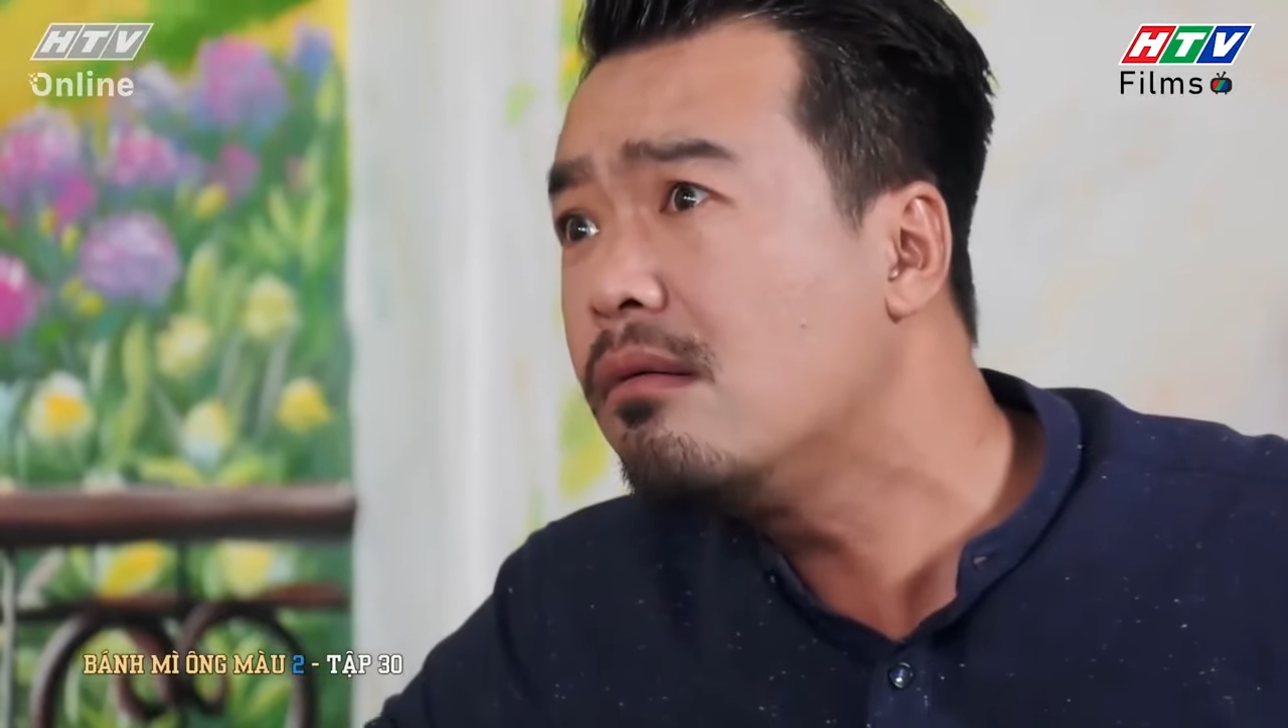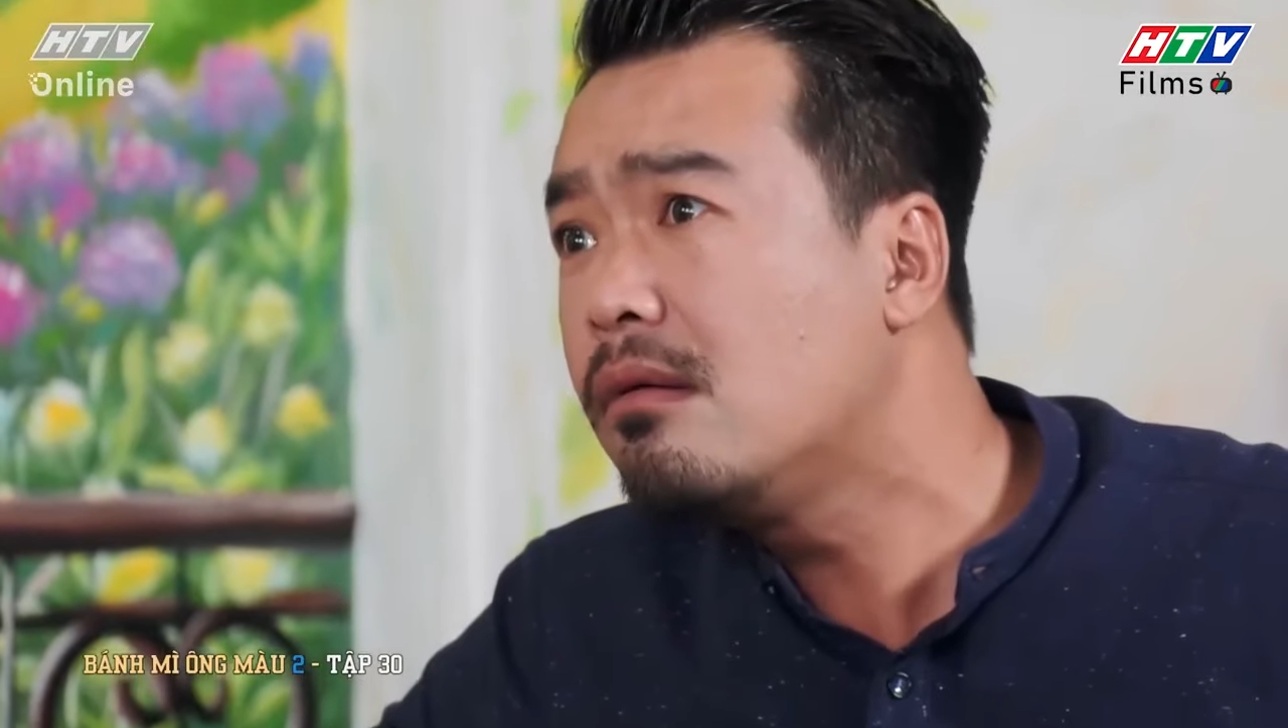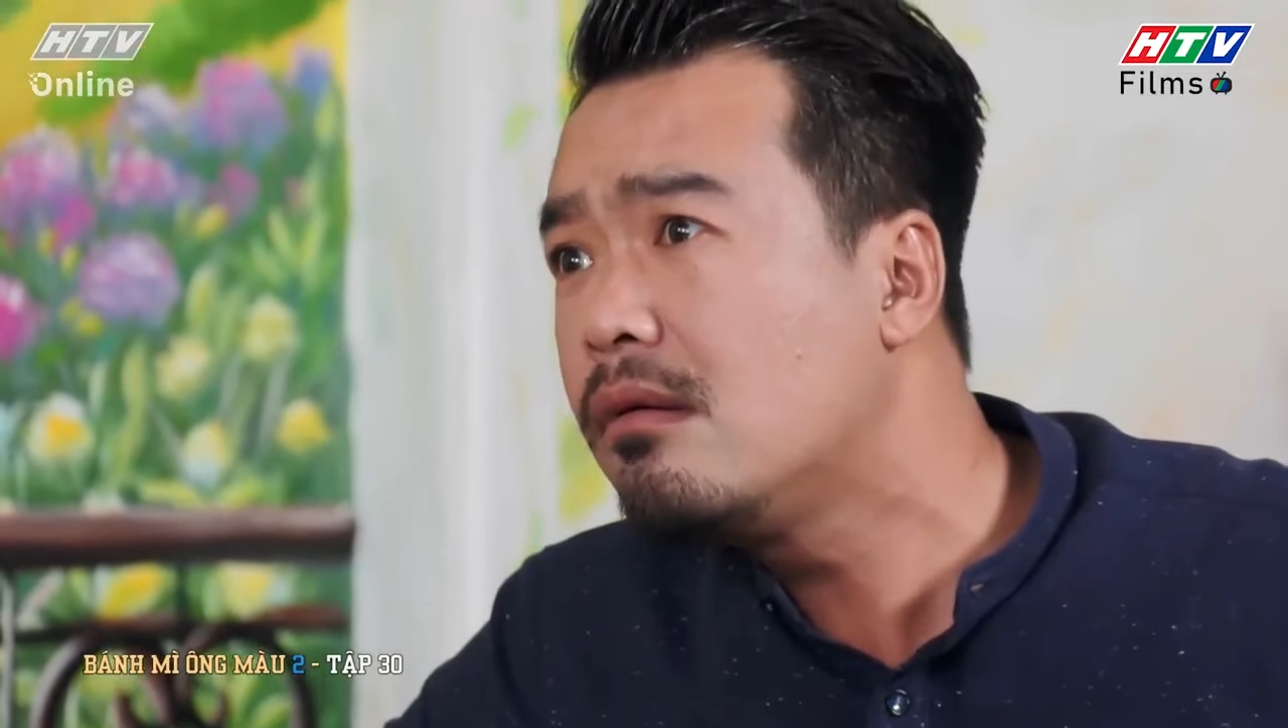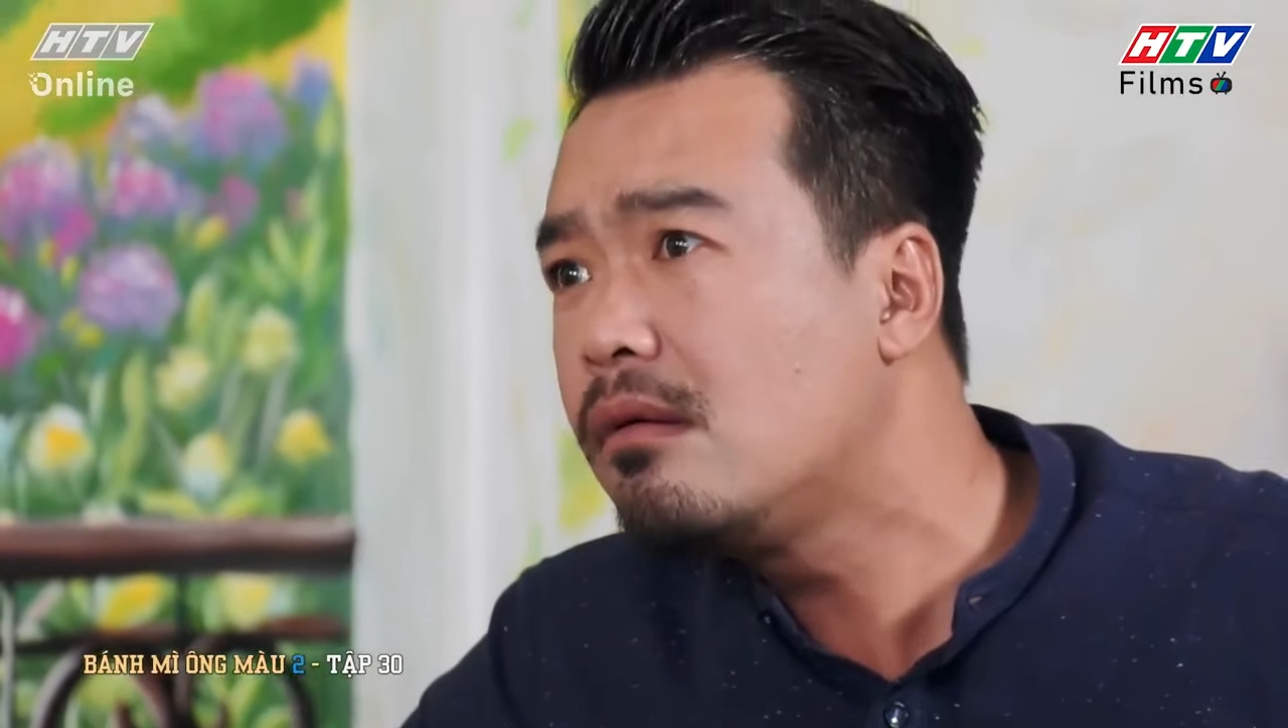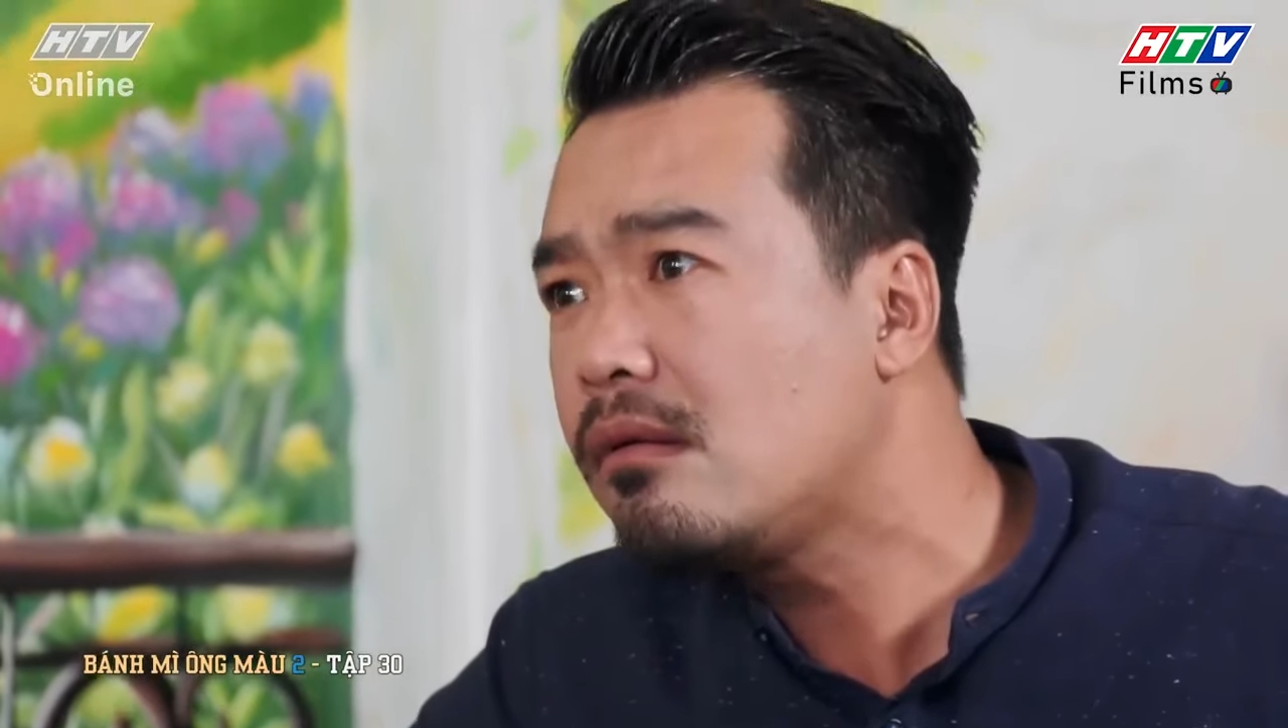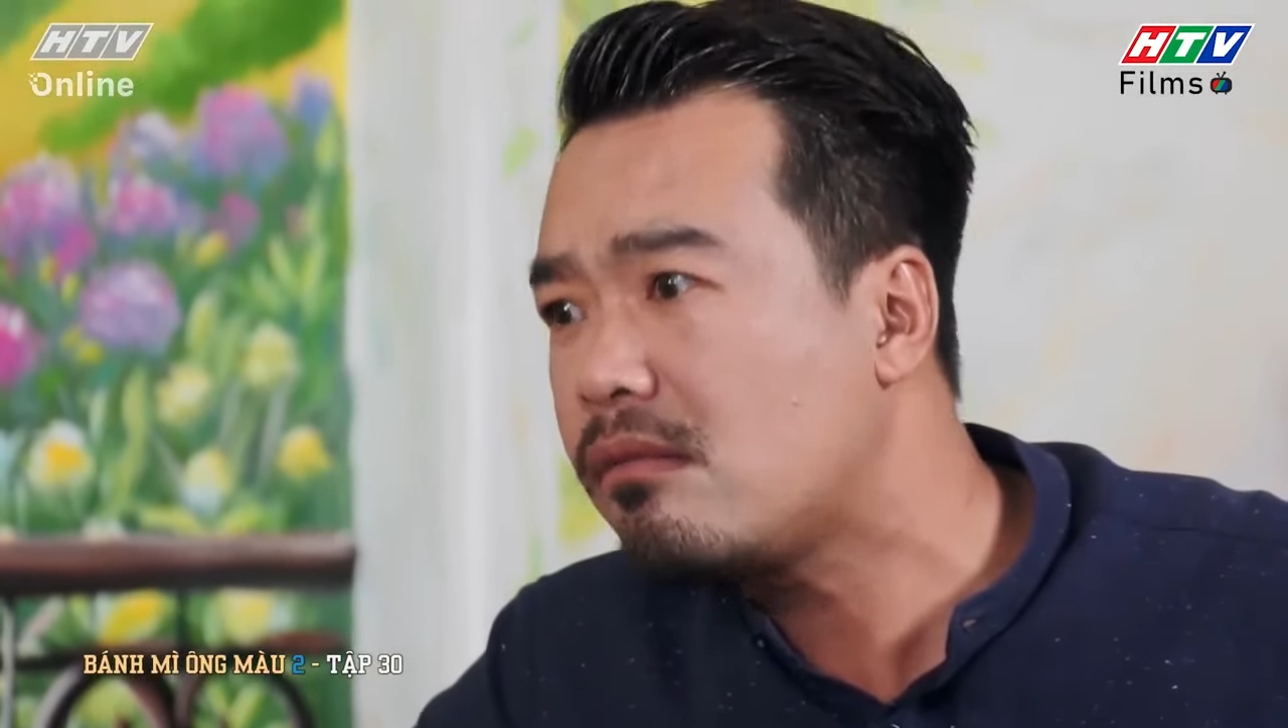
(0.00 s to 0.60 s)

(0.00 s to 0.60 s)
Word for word: Dạ